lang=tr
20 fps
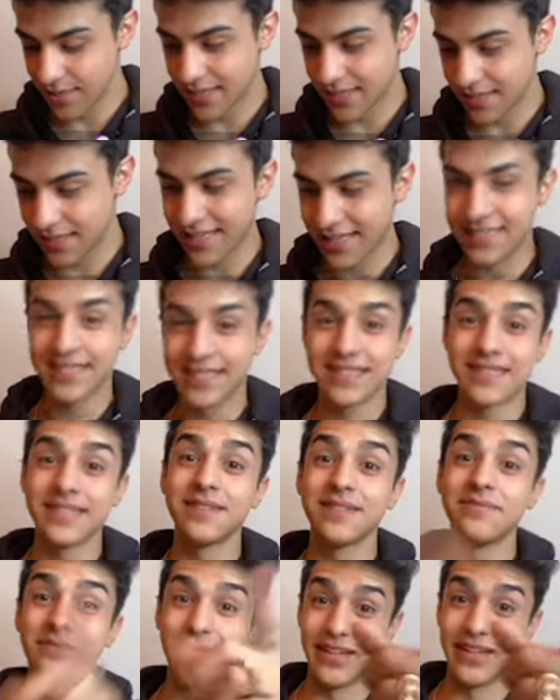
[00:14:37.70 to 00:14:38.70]
Hazır mısınız?
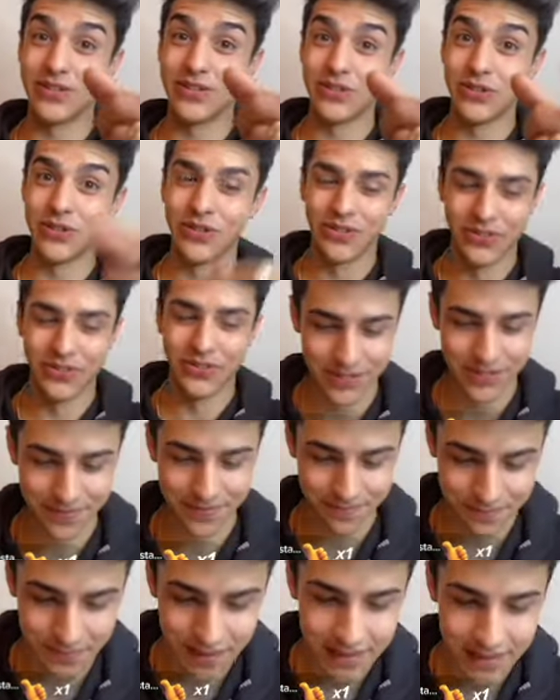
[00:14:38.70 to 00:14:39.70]
Başlıyoruz.
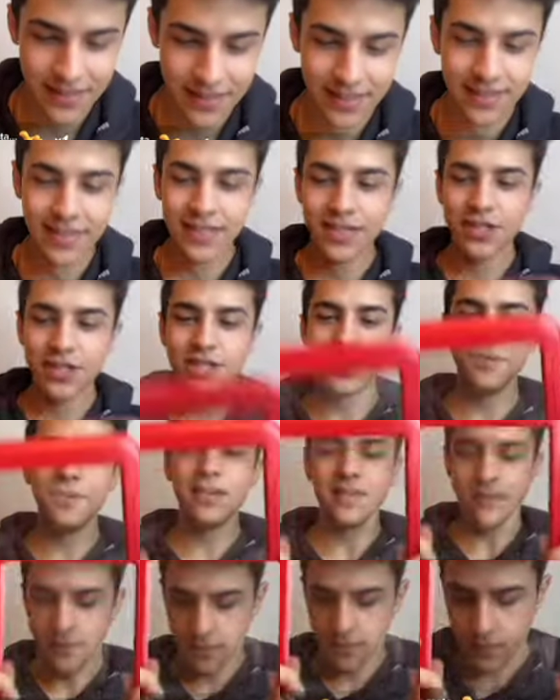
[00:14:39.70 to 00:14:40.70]

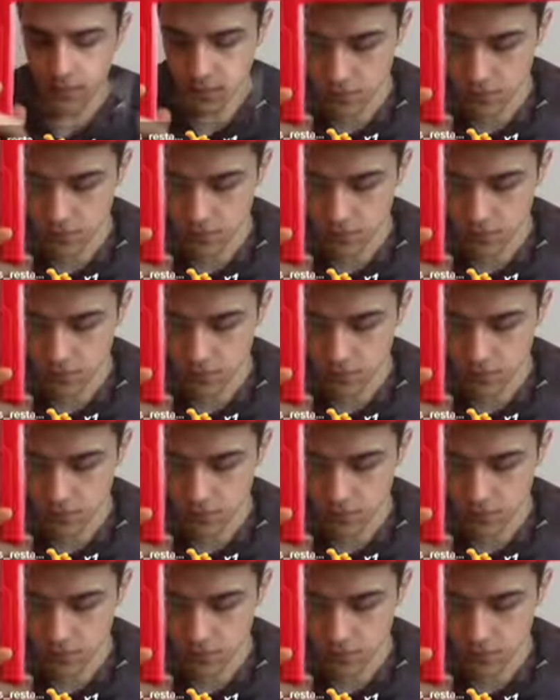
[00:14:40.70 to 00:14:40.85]
Sürü.